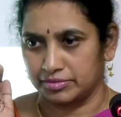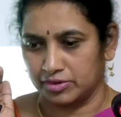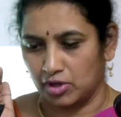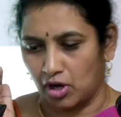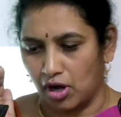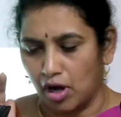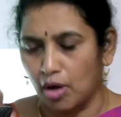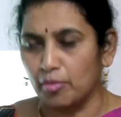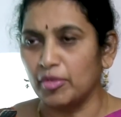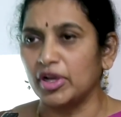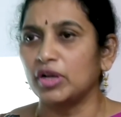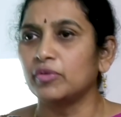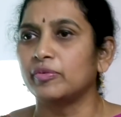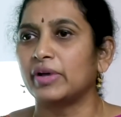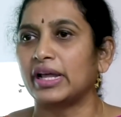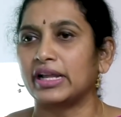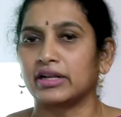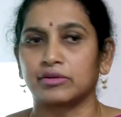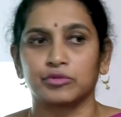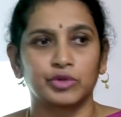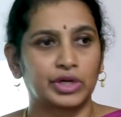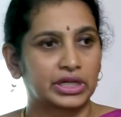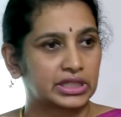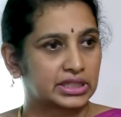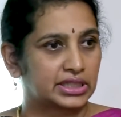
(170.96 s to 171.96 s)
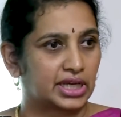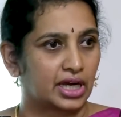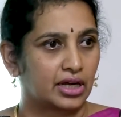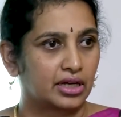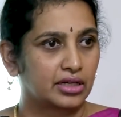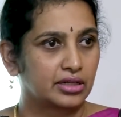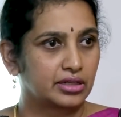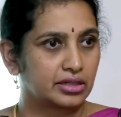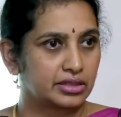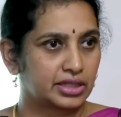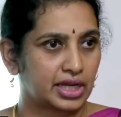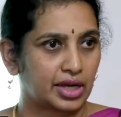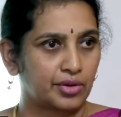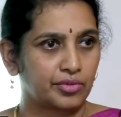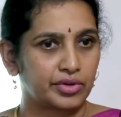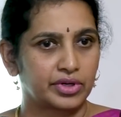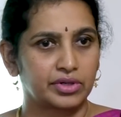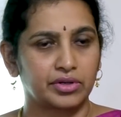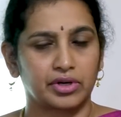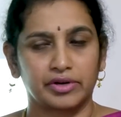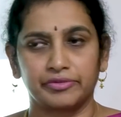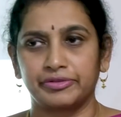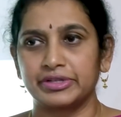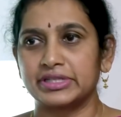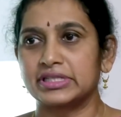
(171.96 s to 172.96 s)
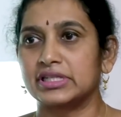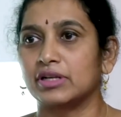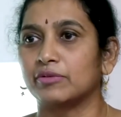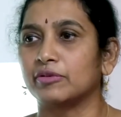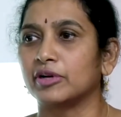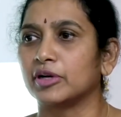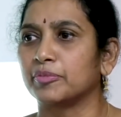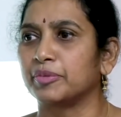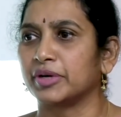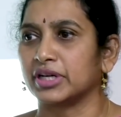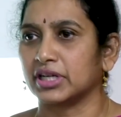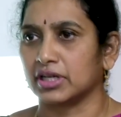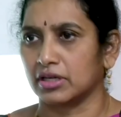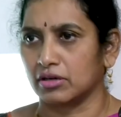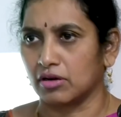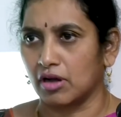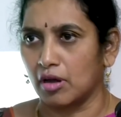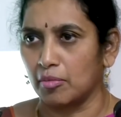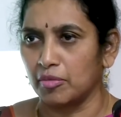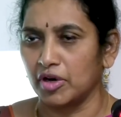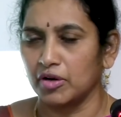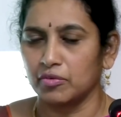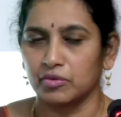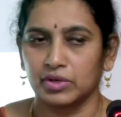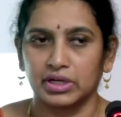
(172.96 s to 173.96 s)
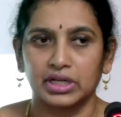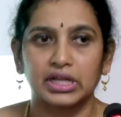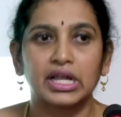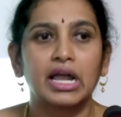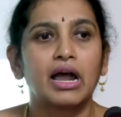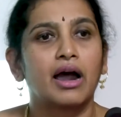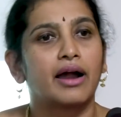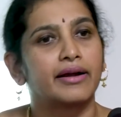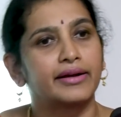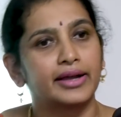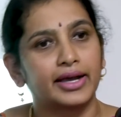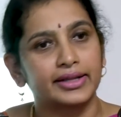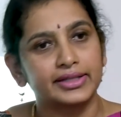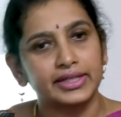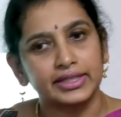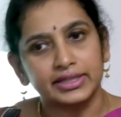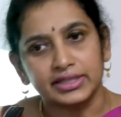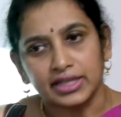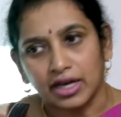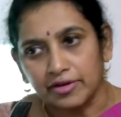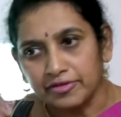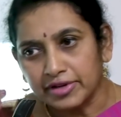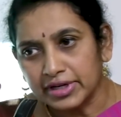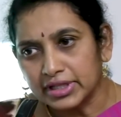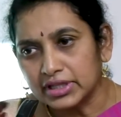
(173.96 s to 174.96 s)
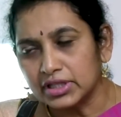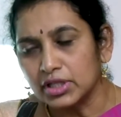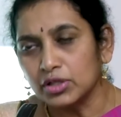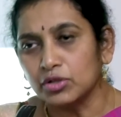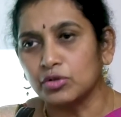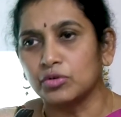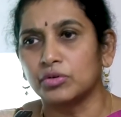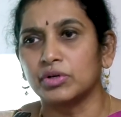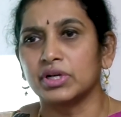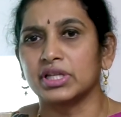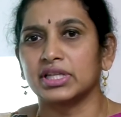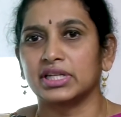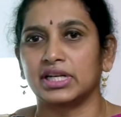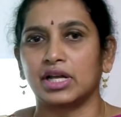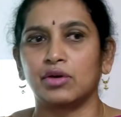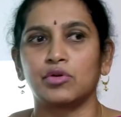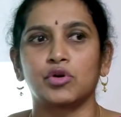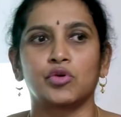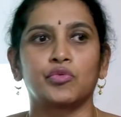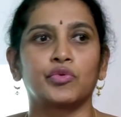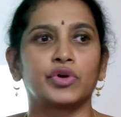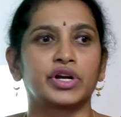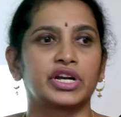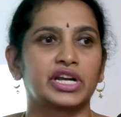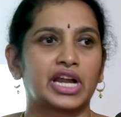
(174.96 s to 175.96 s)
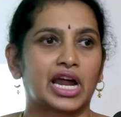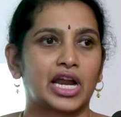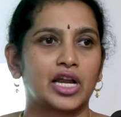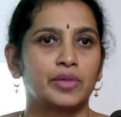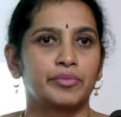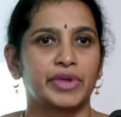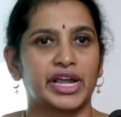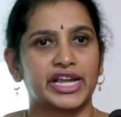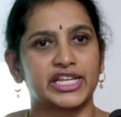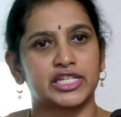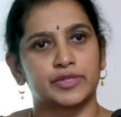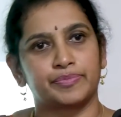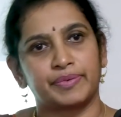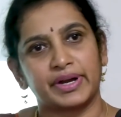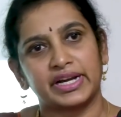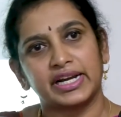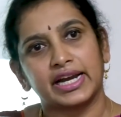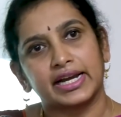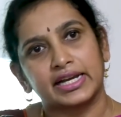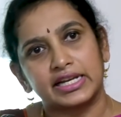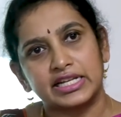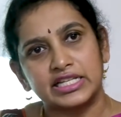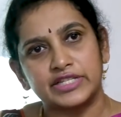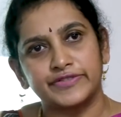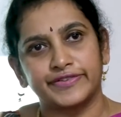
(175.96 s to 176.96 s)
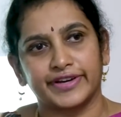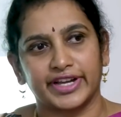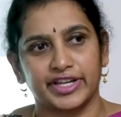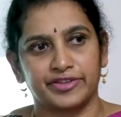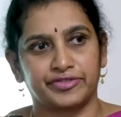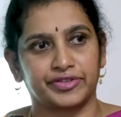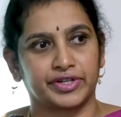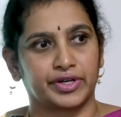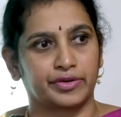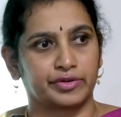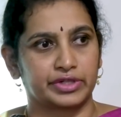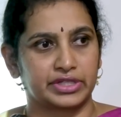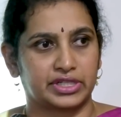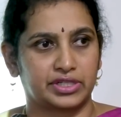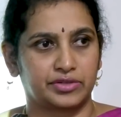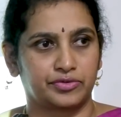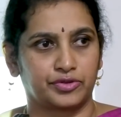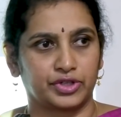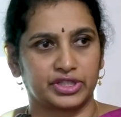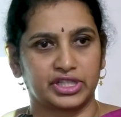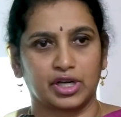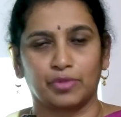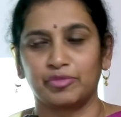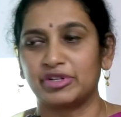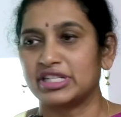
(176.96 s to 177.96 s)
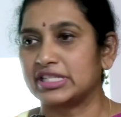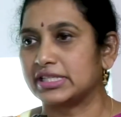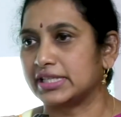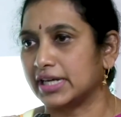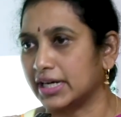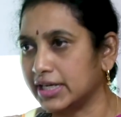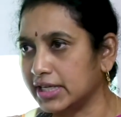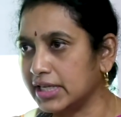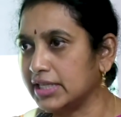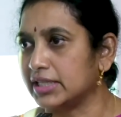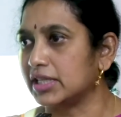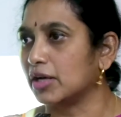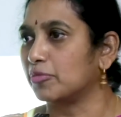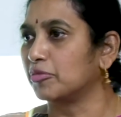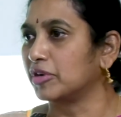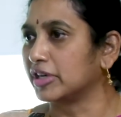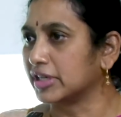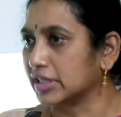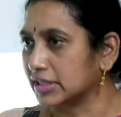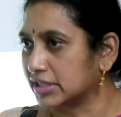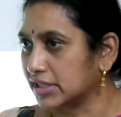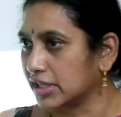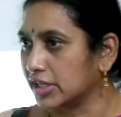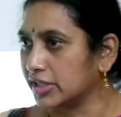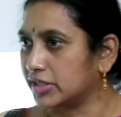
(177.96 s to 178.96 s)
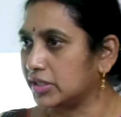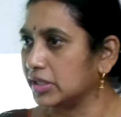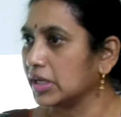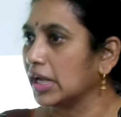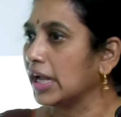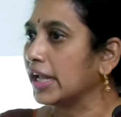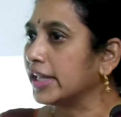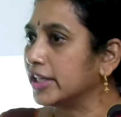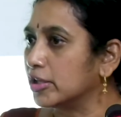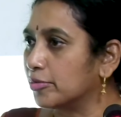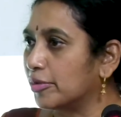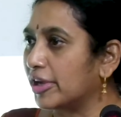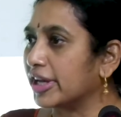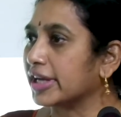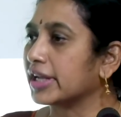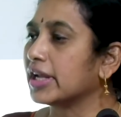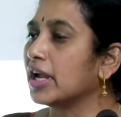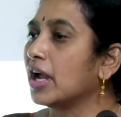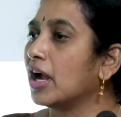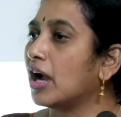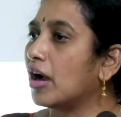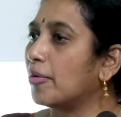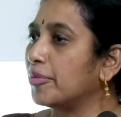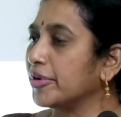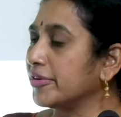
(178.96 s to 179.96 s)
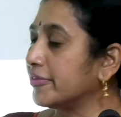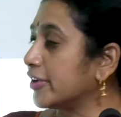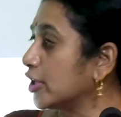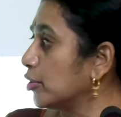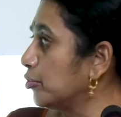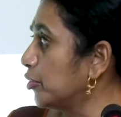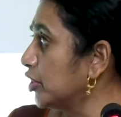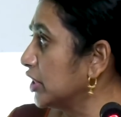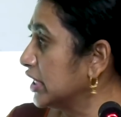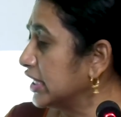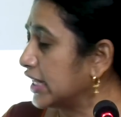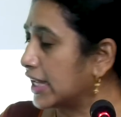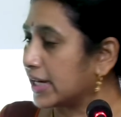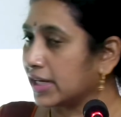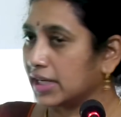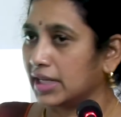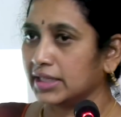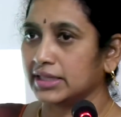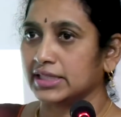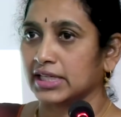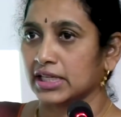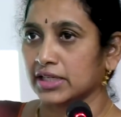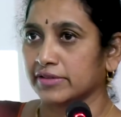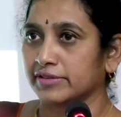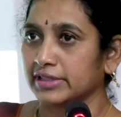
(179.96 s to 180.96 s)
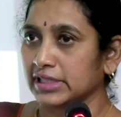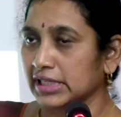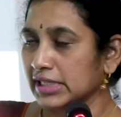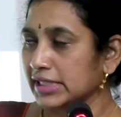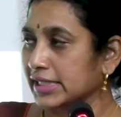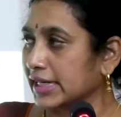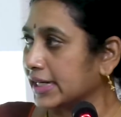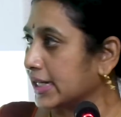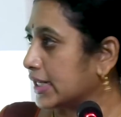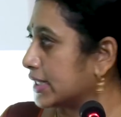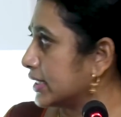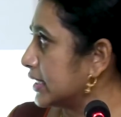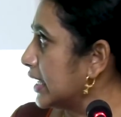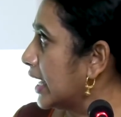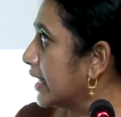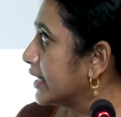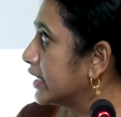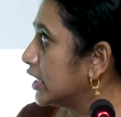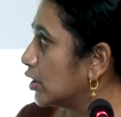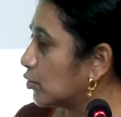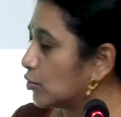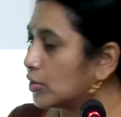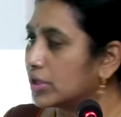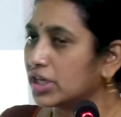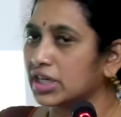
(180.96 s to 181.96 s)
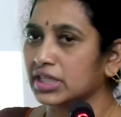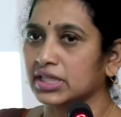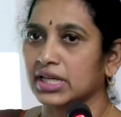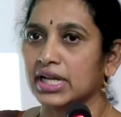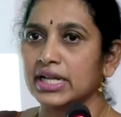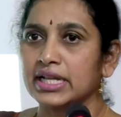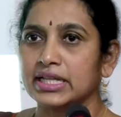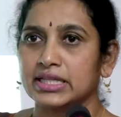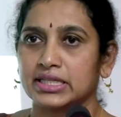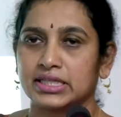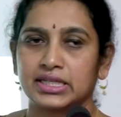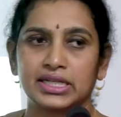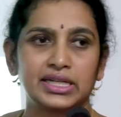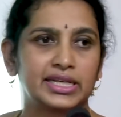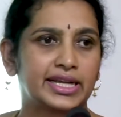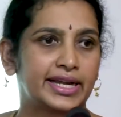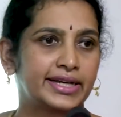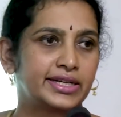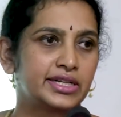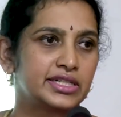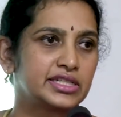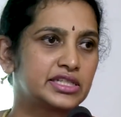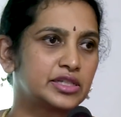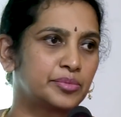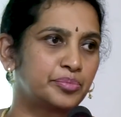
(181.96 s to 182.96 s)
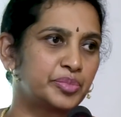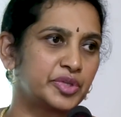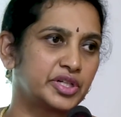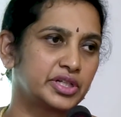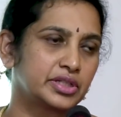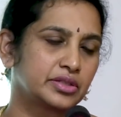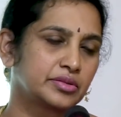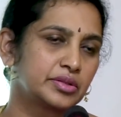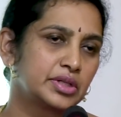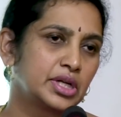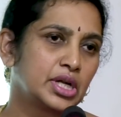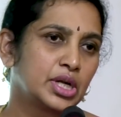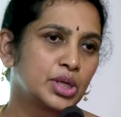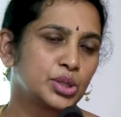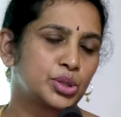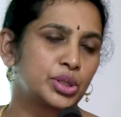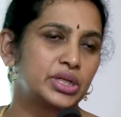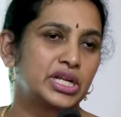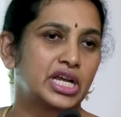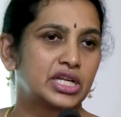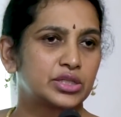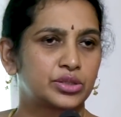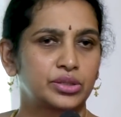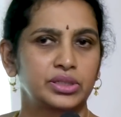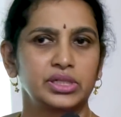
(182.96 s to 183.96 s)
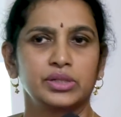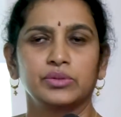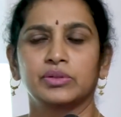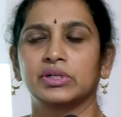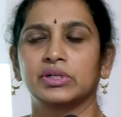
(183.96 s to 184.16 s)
நார்மல் ஒர்க் தான் நான் ஒரு ஆஃபீஸில் ஒர்க் பண்ணுறேன் நார்மல் ஒர்க் ஆனால் அதை தவிர்த்து கூடுதலாக ஒவ்வொரு நாளுமே ஐ ஸ்பெண்ட் அட்லீஸ்ட் ஃபைவ் ஹவர்ஸ் இப்போ தமிழ் ஸ்டடி தமிழ் ரிசர்ச் இந்த மாதிரி அப்படி வரும்போது நிறைய தகவல்கள் கிடைக்குது அதில் ஒன்று தான் இந்த அண்ட் செப்பேடு ஸோ நான் சொன்ன